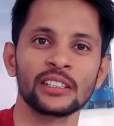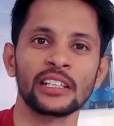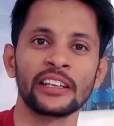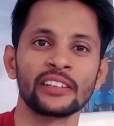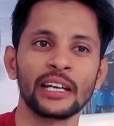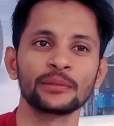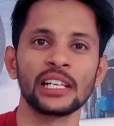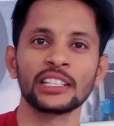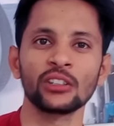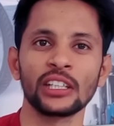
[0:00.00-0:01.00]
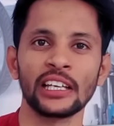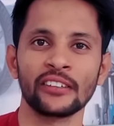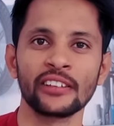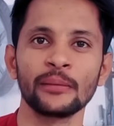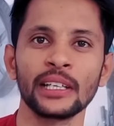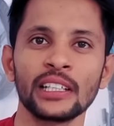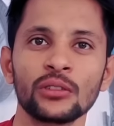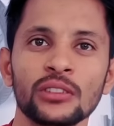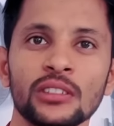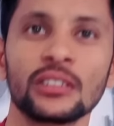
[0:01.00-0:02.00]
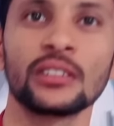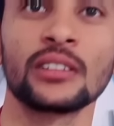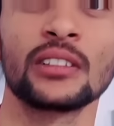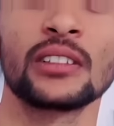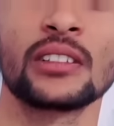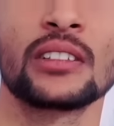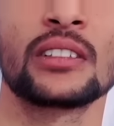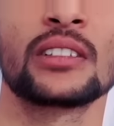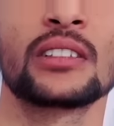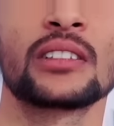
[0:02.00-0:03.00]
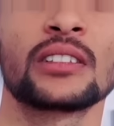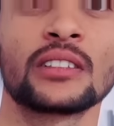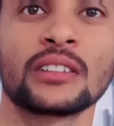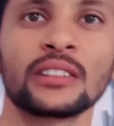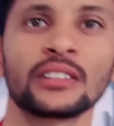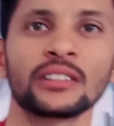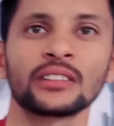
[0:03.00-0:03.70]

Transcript: नहीं साथ में सर मन भी कॉफ़ी पिए थे देख सकते हो संगवारी इतना बड़े